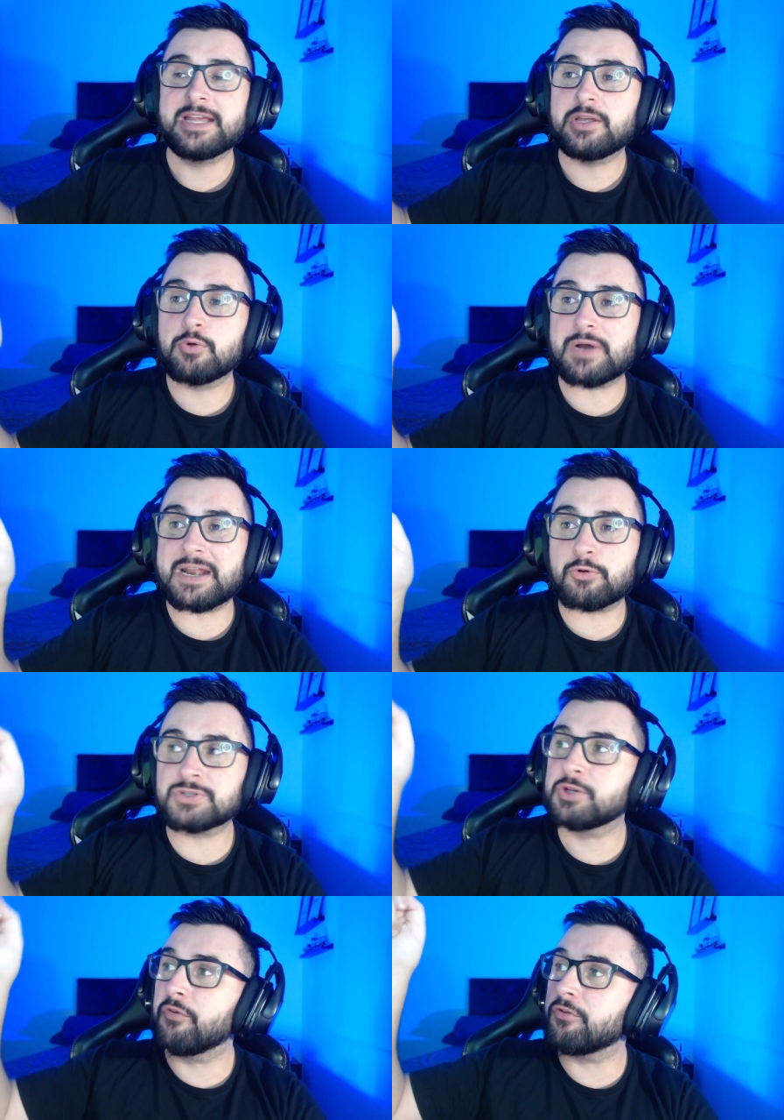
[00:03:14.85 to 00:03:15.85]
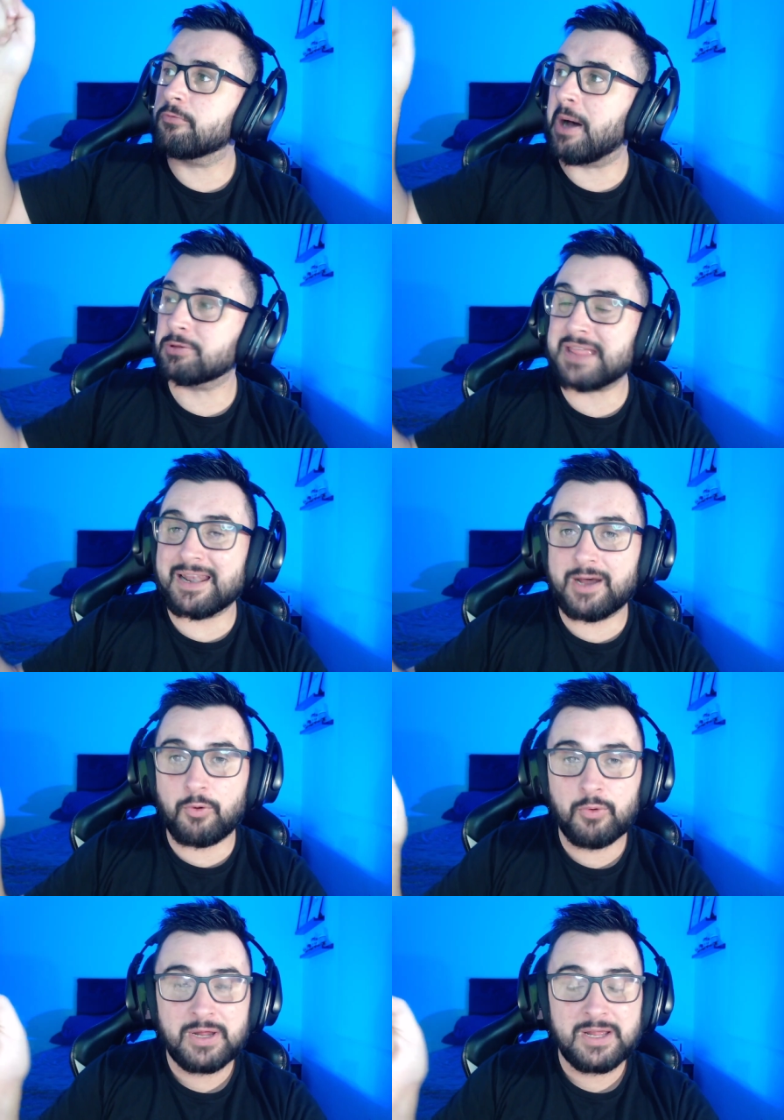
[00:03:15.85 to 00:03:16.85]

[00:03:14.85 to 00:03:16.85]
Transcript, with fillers: e o cara conseguiu filmar o telão,